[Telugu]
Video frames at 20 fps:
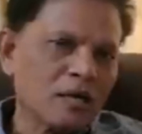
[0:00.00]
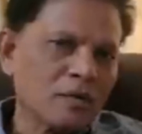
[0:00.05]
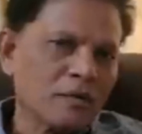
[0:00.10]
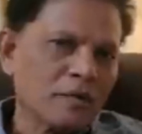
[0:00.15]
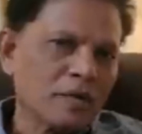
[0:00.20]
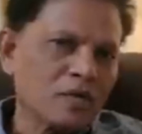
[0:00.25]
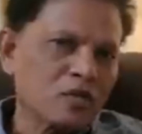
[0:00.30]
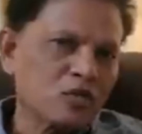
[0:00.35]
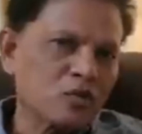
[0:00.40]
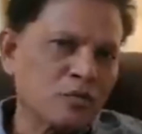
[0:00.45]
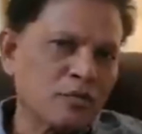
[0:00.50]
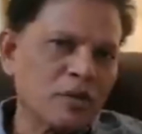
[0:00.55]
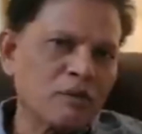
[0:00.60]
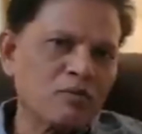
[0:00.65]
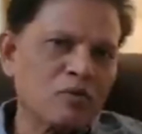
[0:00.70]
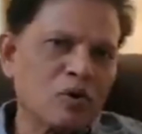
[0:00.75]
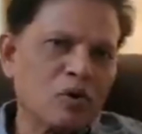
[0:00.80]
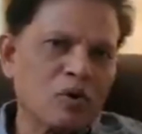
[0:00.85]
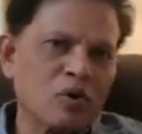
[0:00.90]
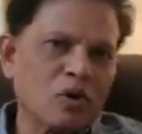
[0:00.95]
మనకి
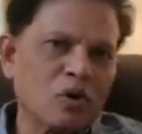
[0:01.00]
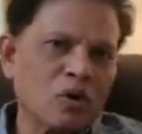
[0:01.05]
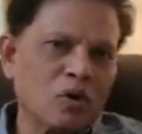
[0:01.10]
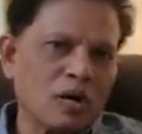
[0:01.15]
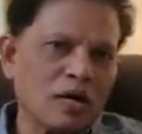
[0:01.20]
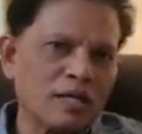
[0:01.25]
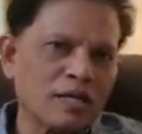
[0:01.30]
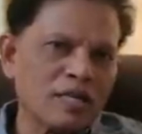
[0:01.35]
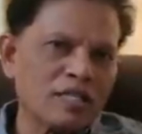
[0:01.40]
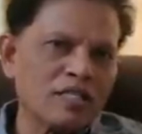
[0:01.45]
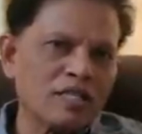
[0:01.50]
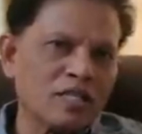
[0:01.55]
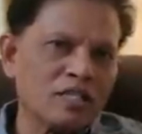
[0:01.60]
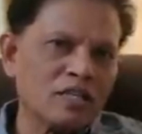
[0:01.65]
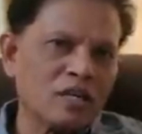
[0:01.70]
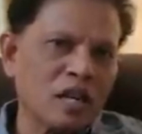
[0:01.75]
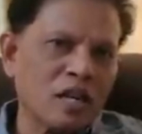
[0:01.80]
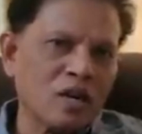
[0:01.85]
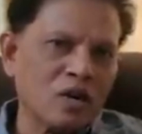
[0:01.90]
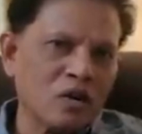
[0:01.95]
సుప్రీంకోర్టులో అదే
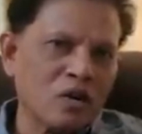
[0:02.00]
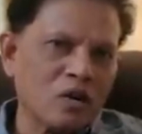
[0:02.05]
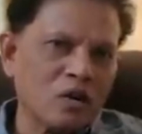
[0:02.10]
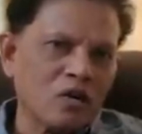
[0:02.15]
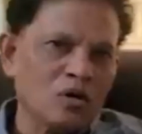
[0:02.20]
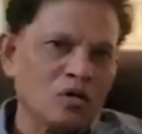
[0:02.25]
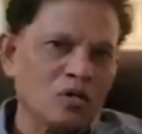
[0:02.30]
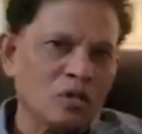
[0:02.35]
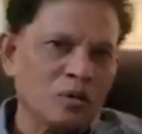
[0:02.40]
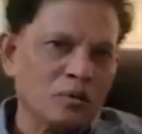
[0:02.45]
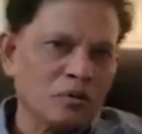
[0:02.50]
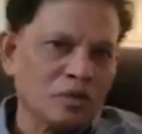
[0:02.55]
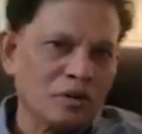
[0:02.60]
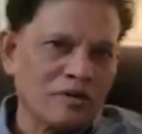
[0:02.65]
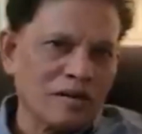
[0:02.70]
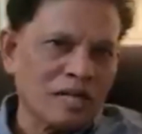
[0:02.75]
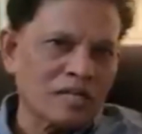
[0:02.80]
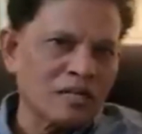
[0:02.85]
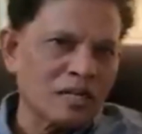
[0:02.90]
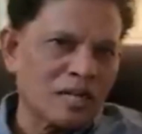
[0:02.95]
జడ్జిలలో ఇప్పుడు ఉన్న
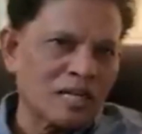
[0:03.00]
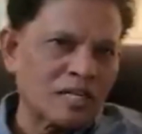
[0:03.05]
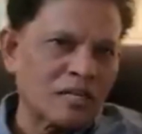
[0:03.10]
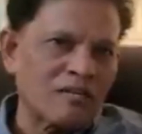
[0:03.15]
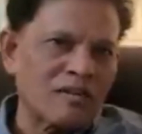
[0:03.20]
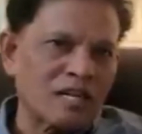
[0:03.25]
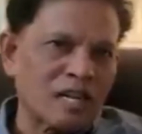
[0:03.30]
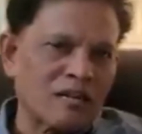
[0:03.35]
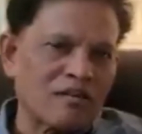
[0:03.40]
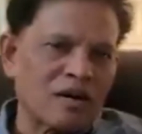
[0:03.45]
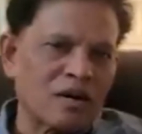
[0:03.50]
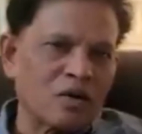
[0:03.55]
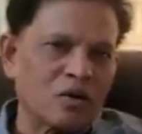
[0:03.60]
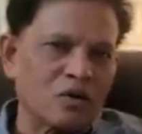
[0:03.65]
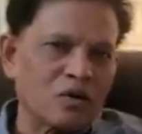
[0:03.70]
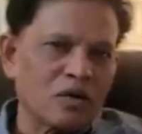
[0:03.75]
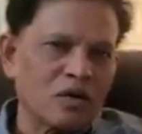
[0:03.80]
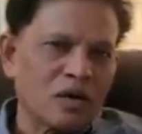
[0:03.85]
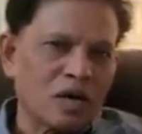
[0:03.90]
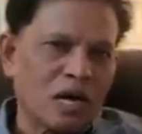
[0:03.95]
వాళ్ళందరూ అగ్రవర్ణాల వాళ్ళు
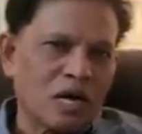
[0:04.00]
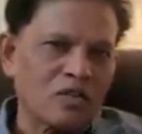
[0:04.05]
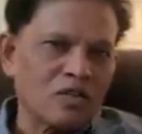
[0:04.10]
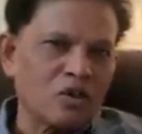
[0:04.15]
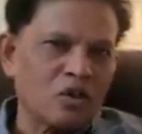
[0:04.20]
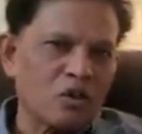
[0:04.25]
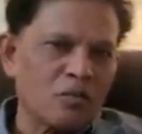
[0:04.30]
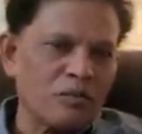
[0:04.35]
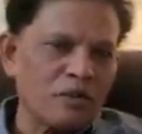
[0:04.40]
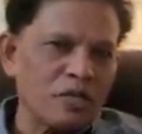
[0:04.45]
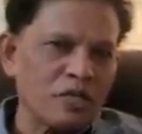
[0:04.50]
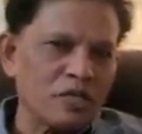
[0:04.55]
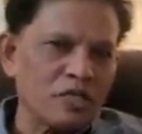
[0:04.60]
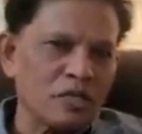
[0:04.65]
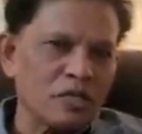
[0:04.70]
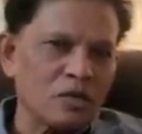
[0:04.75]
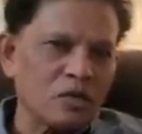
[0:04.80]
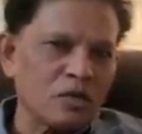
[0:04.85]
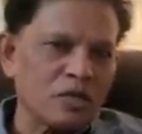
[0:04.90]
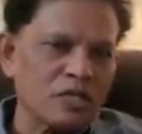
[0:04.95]
అందులో
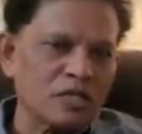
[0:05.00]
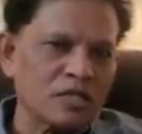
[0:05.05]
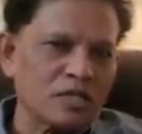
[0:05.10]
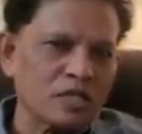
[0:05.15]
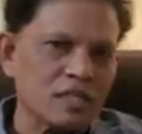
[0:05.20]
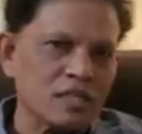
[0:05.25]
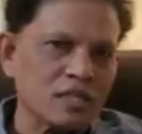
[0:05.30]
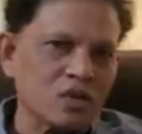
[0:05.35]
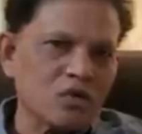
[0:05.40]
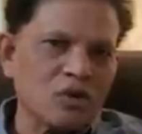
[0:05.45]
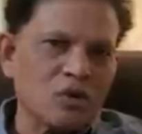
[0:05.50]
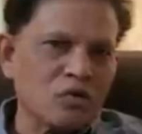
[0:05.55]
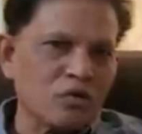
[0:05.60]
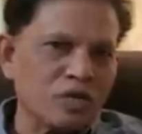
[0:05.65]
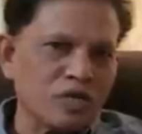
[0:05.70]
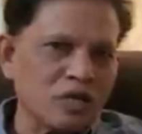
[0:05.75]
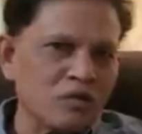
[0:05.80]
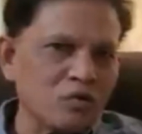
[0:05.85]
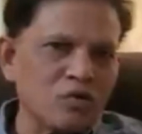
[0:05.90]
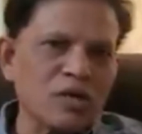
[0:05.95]
బీసీలు ఎస్సీ ఎస్టీలు కూడా
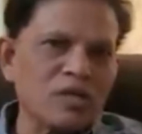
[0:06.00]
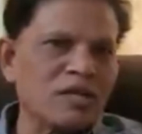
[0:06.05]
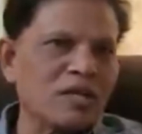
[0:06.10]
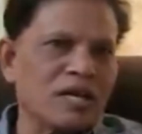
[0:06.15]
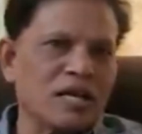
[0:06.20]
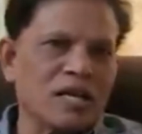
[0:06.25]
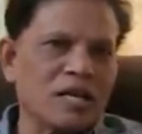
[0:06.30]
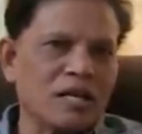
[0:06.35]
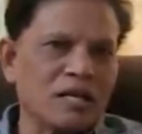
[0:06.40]
ఉండి ఉంటే